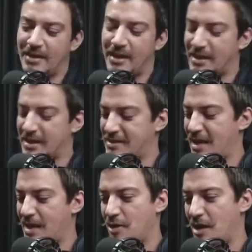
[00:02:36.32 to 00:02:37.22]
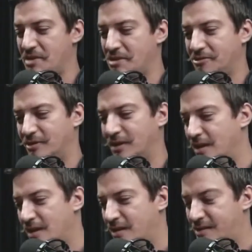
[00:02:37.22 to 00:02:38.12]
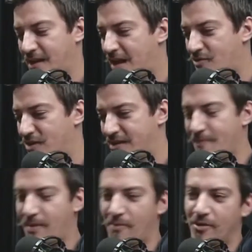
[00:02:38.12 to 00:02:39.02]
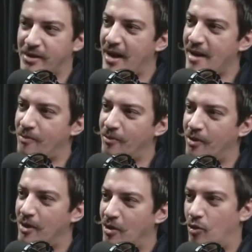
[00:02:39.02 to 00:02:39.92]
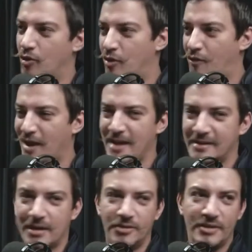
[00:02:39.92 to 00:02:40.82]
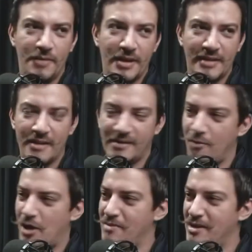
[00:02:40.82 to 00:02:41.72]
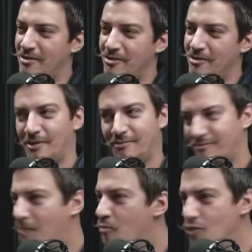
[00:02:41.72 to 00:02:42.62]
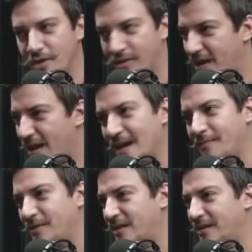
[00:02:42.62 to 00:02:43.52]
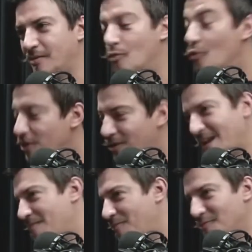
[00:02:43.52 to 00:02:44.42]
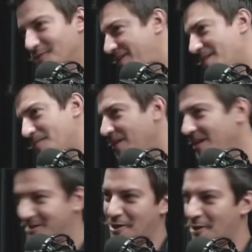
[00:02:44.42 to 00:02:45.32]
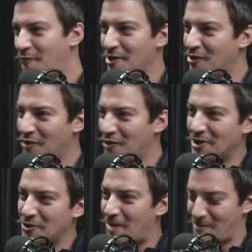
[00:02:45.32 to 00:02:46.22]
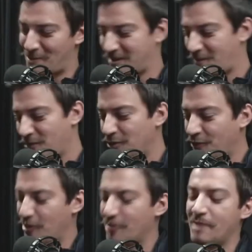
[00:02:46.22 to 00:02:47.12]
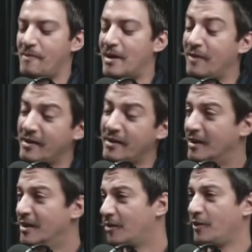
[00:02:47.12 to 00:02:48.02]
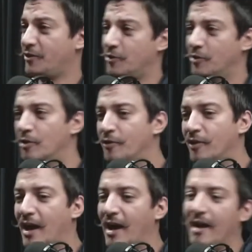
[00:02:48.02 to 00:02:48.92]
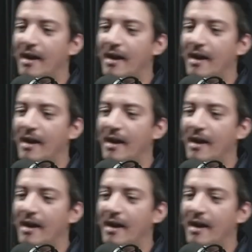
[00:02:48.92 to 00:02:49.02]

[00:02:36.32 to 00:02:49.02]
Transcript: da Ana Castela, é meu amigo sei lá quanto tempo, há muito tempo. O Rodolfo Alés, que é um dos empresários, é meu amigo há muito tempo, entendeu? Muito tempo, muito tempo. Essa história que eu falei de Londrina do bar, por exemplo, foi quando eu fui Londrina a primeira vez. Conheci o Rodolfo lá.